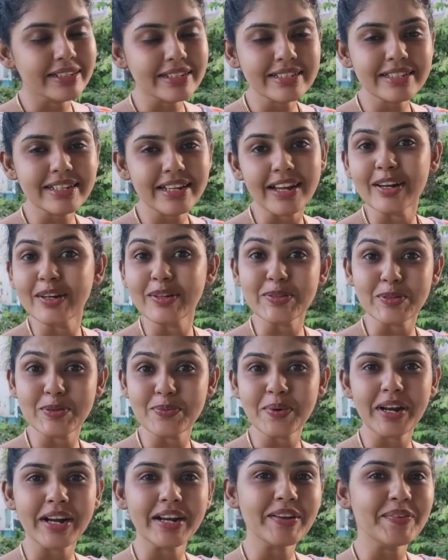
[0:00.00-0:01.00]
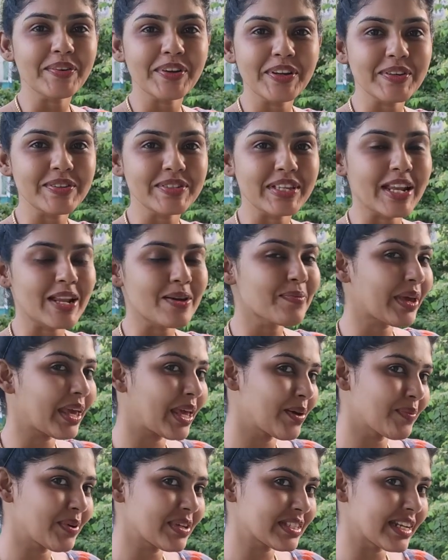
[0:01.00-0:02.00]
இன்ட்ரெஸ்டிங்கான சூப்பரான வீடியோஸ் எல்லாமே
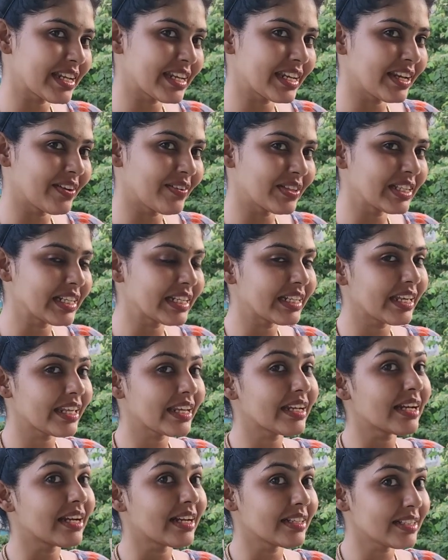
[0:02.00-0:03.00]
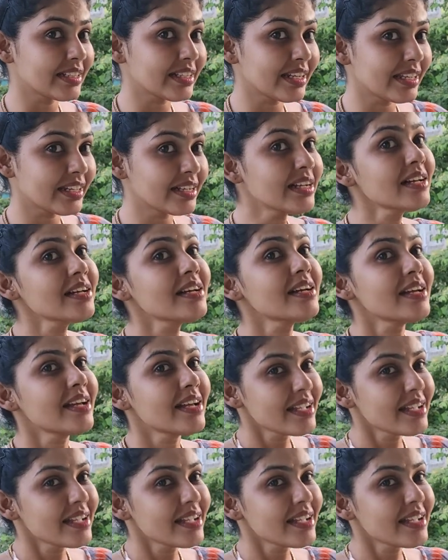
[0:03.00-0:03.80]
ஹேமாஸ் டைரியில் வந்துகிட்டே இருக்கா அதுக்கு நீங்கள்